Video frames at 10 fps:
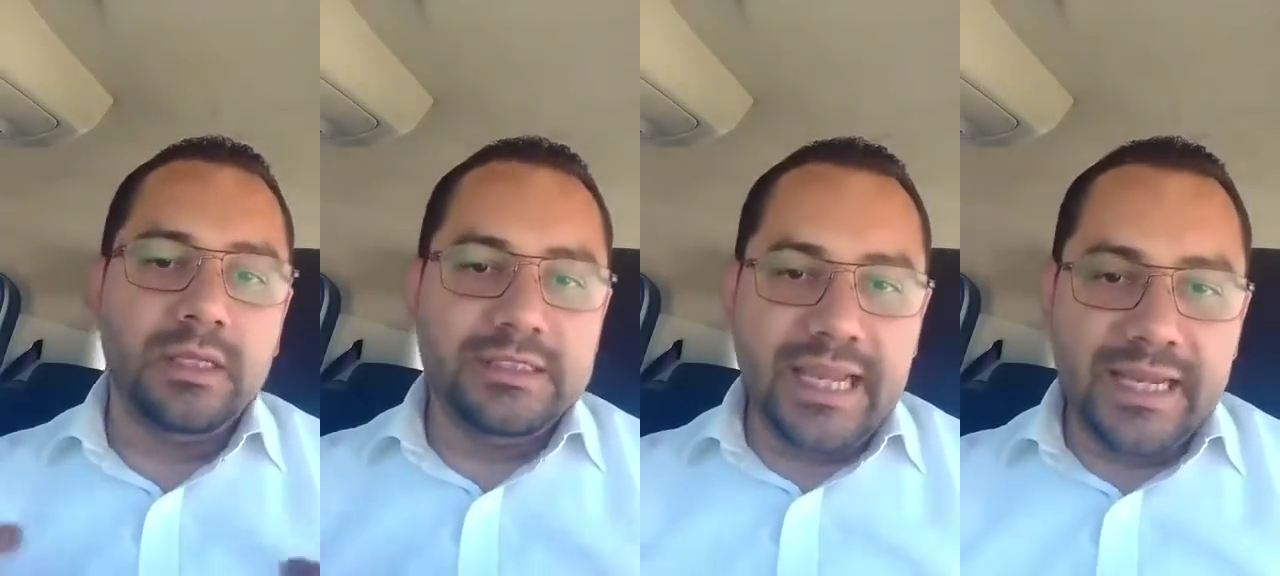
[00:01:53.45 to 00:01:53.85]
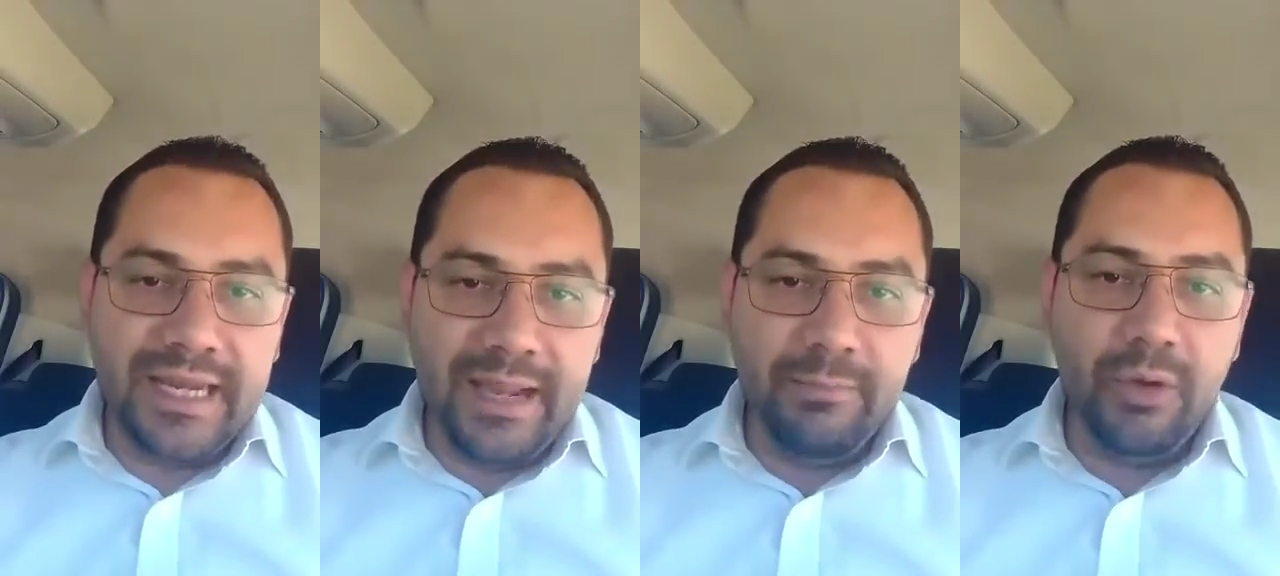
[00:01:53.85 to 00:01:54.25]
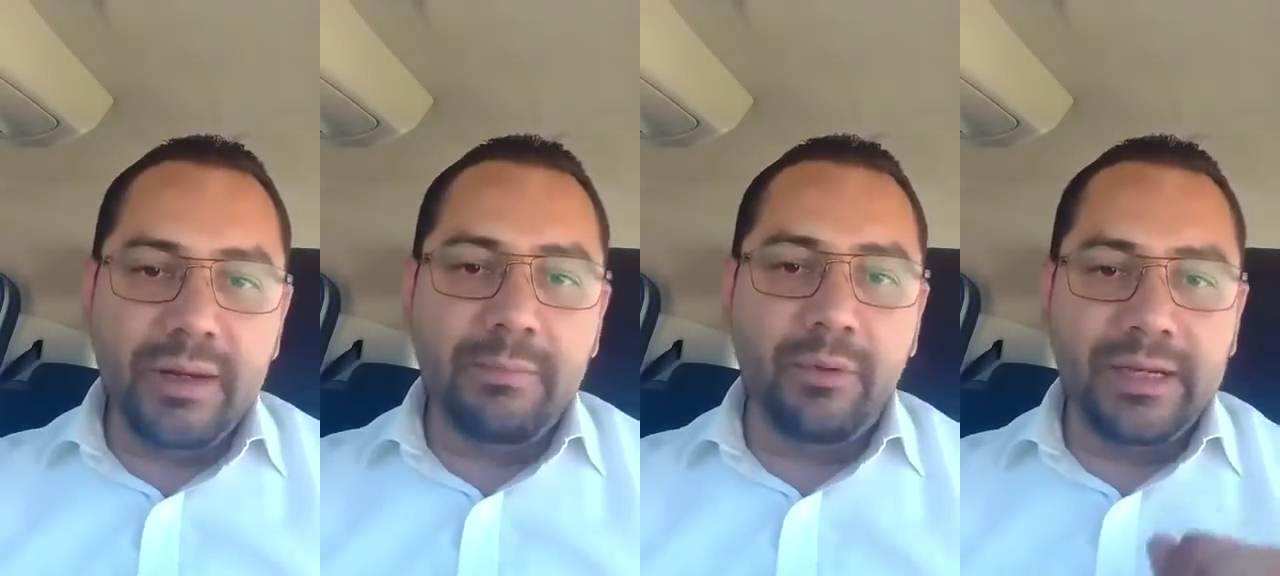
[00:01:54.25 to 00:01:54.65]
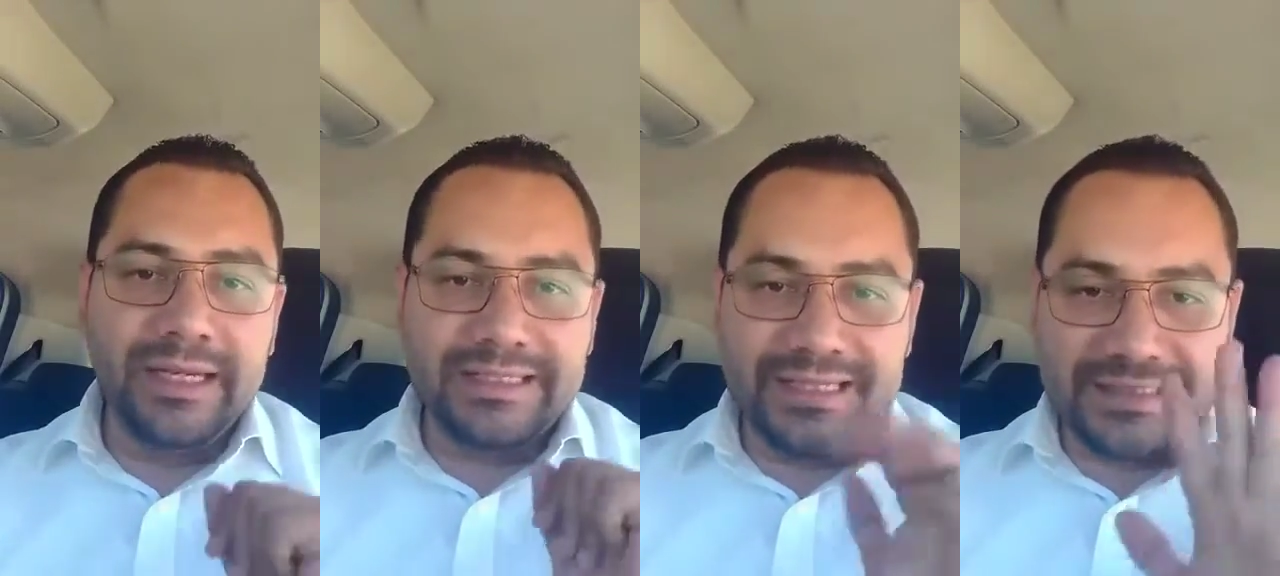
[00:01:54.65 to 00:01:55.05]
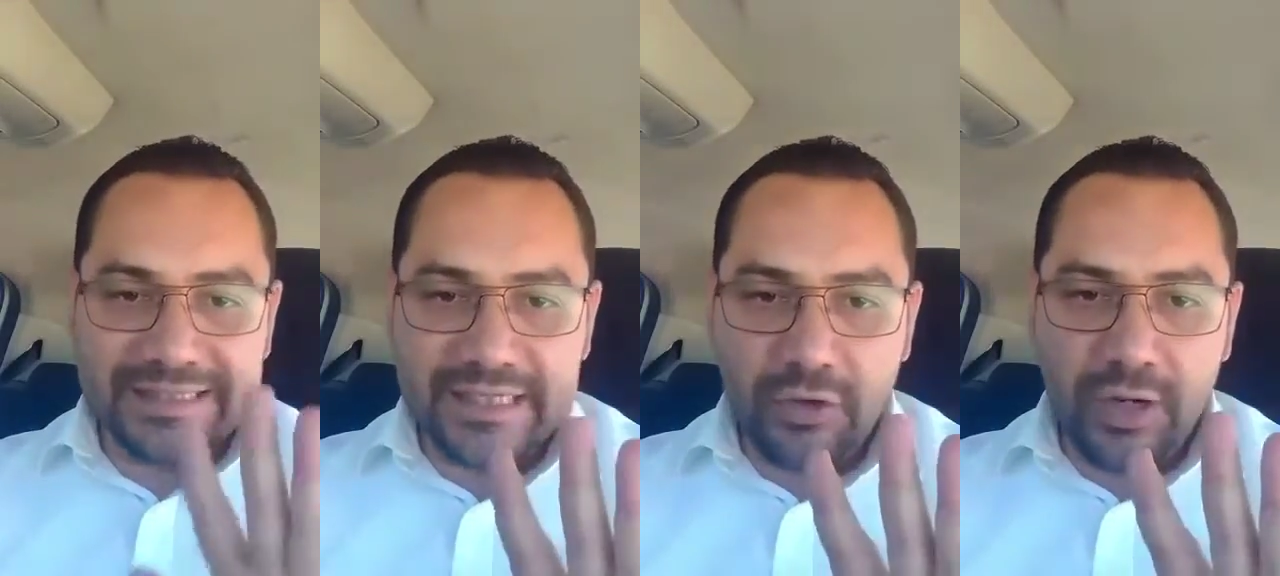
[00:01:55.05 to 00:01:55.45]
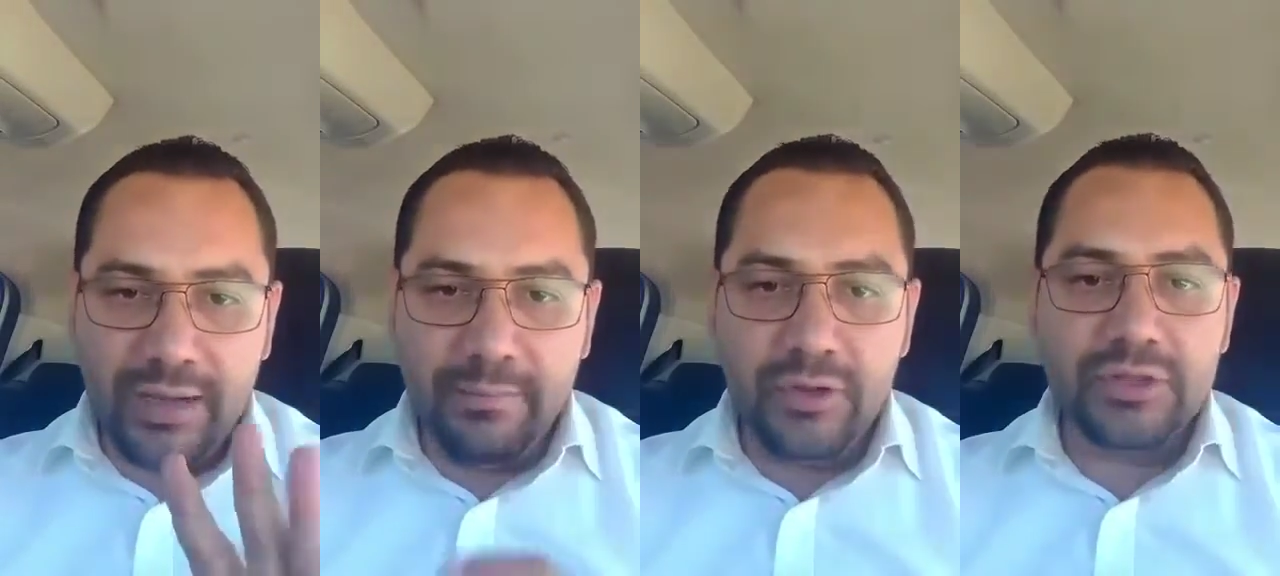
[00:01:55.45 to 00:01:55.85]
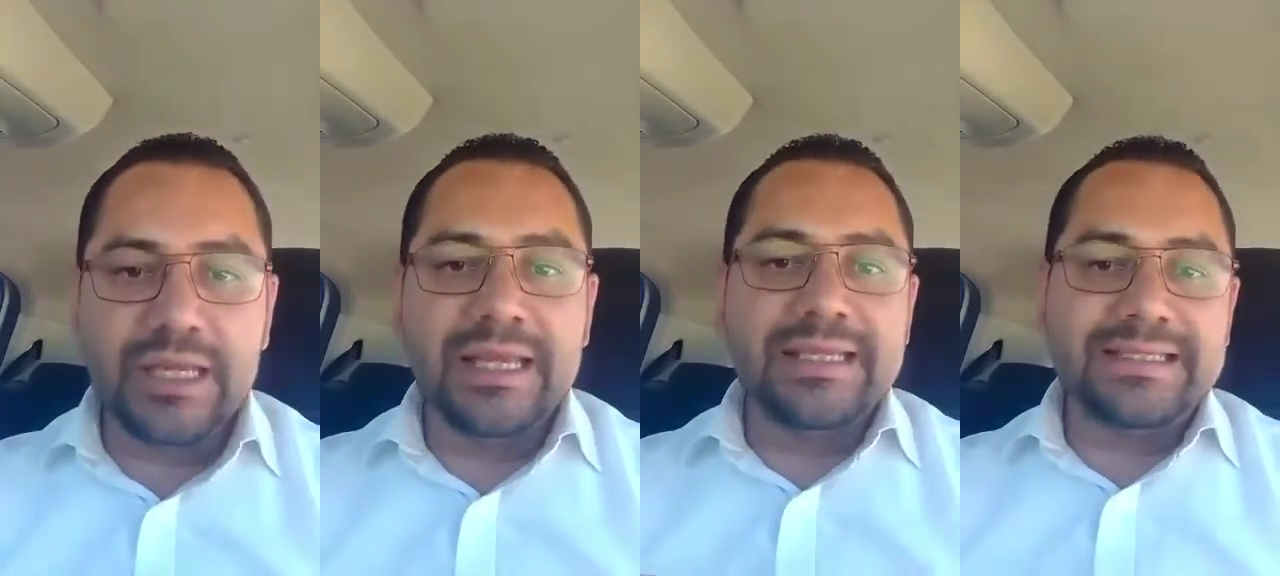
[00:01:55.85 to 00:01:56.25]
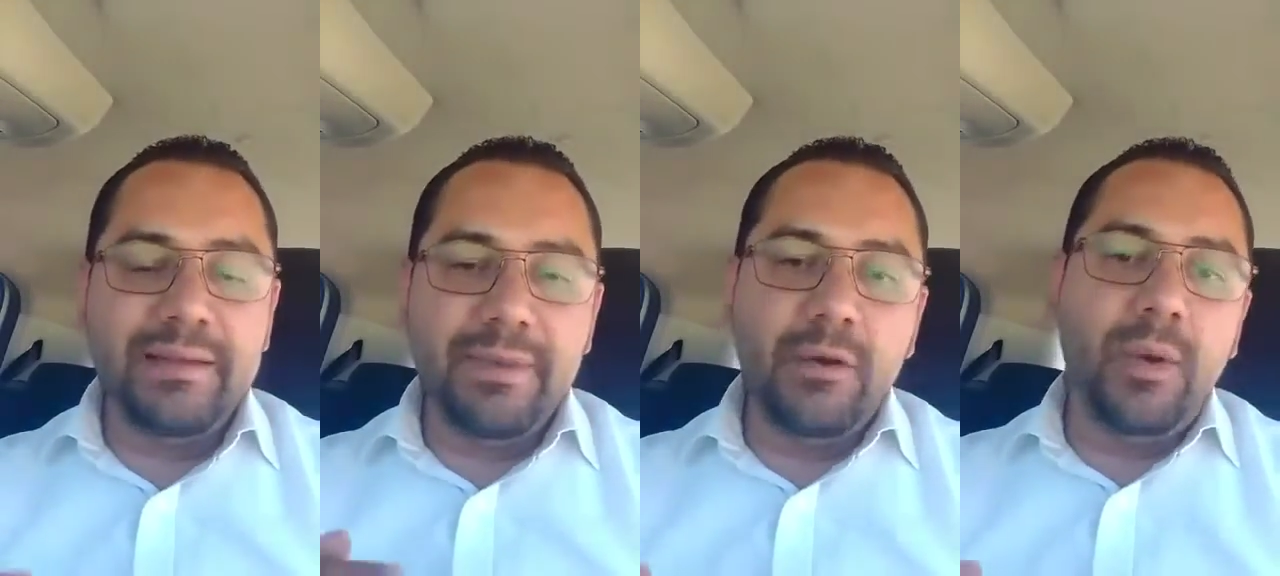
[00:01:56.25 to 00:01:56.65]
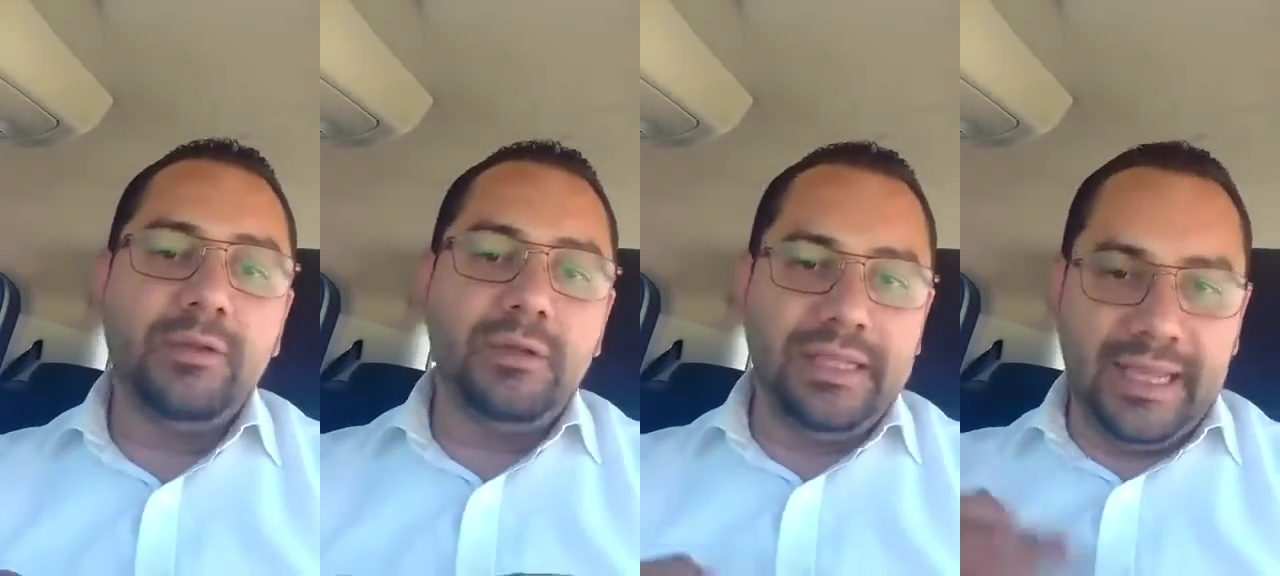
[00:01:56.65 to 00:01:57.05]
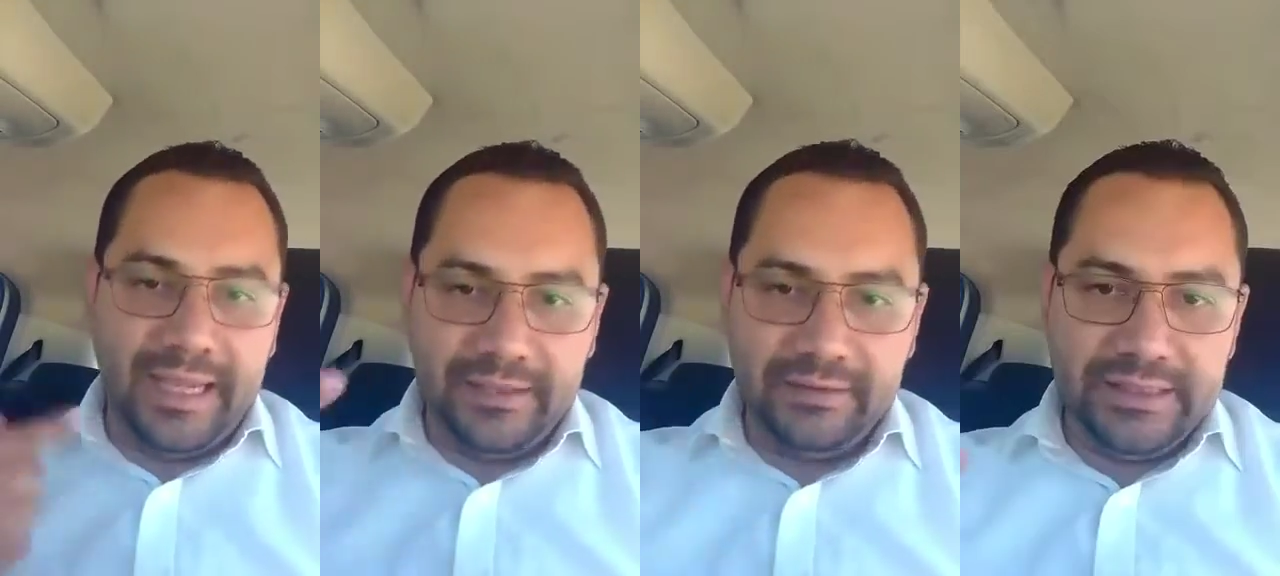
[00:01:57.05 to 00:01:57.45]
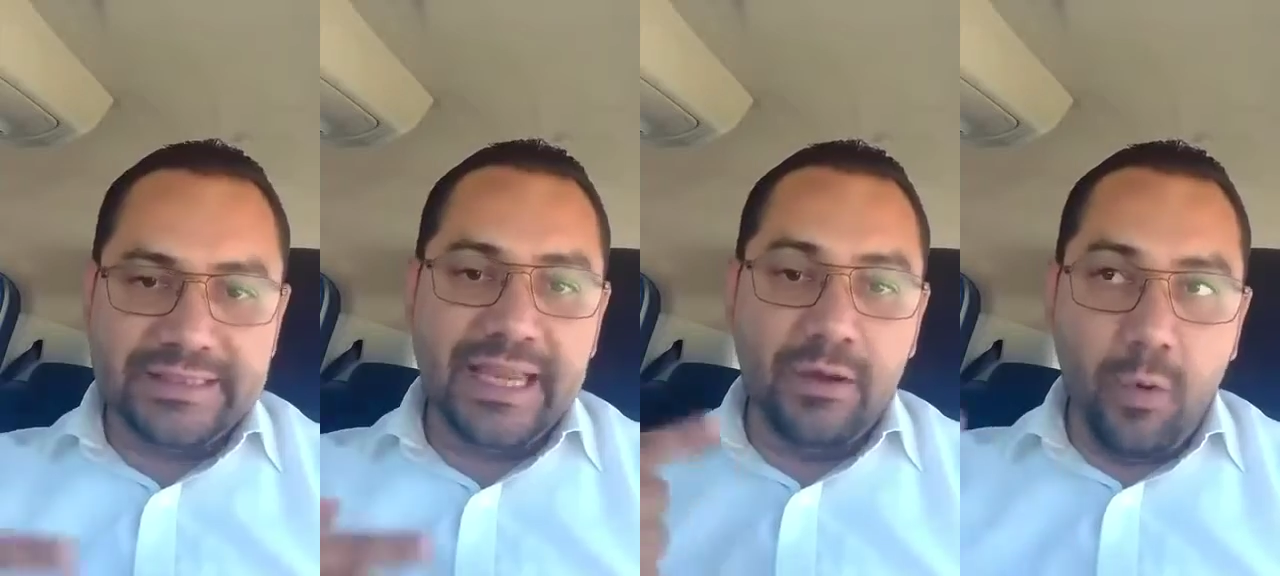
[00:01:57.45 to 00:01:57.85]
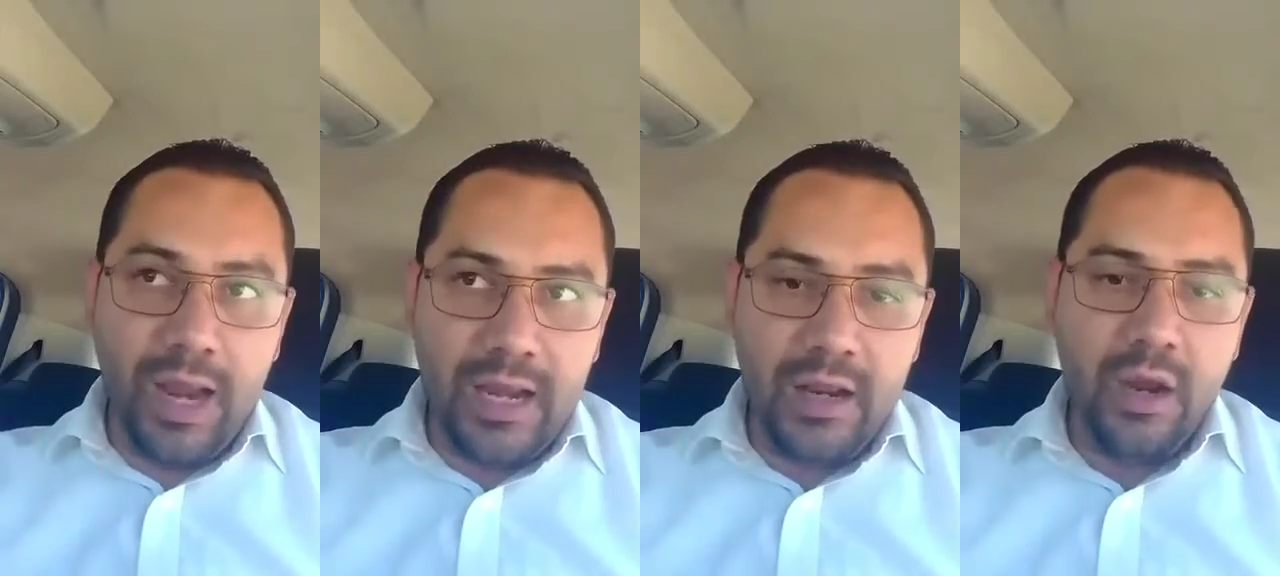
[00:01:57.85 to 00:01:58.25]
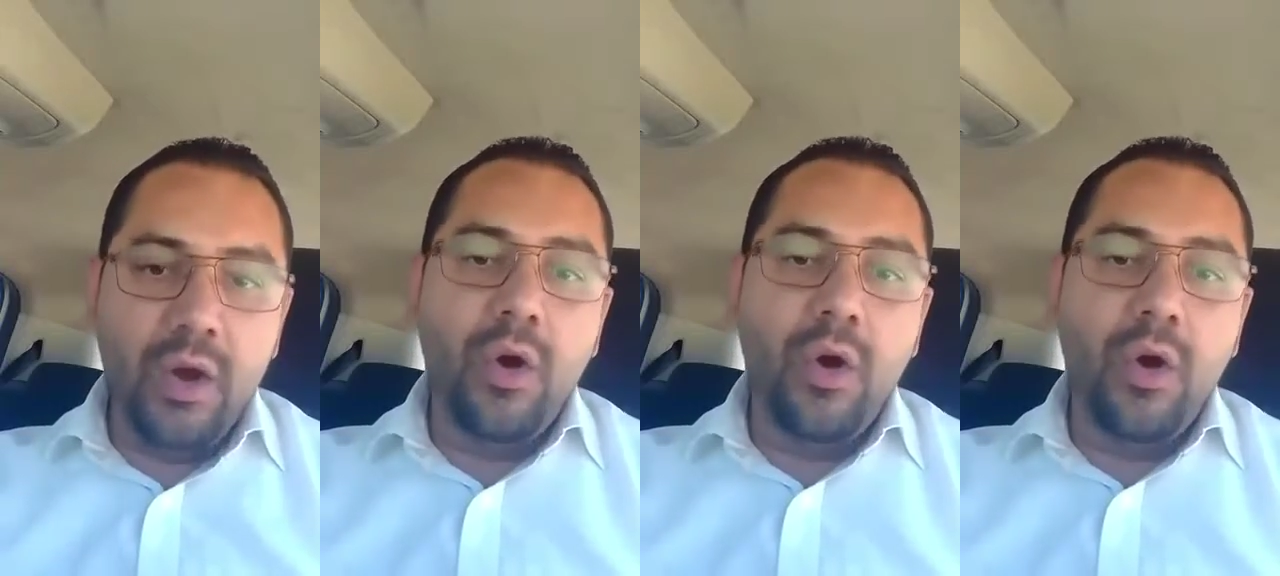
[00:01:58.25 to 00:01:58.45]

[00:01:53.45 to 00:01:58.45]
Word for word: Ya en cambio van a poder ingresar hasta cinco cambios siempre y cuando el que entre sea igual